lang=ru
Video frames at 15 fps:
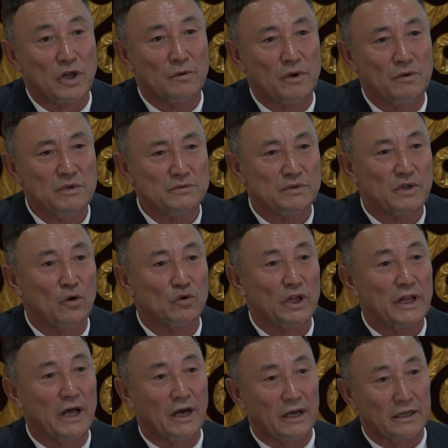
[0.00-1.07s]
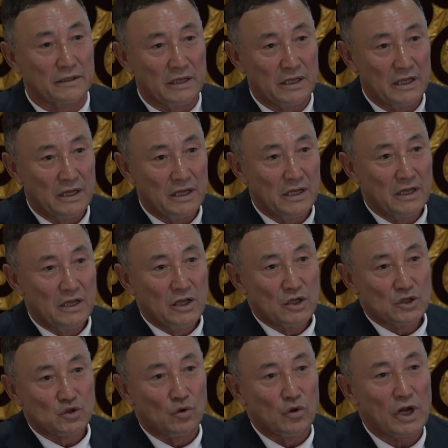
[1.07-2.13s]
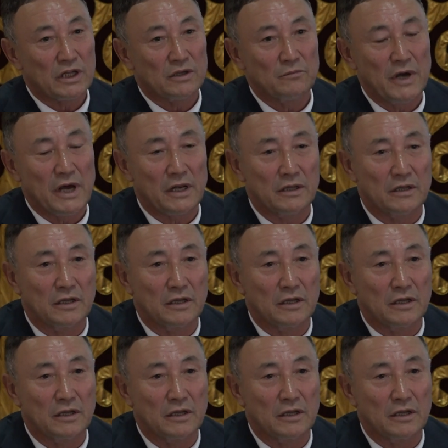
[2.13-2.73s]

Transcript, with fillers: Мы проверили в лабораториях. Вода, которая была в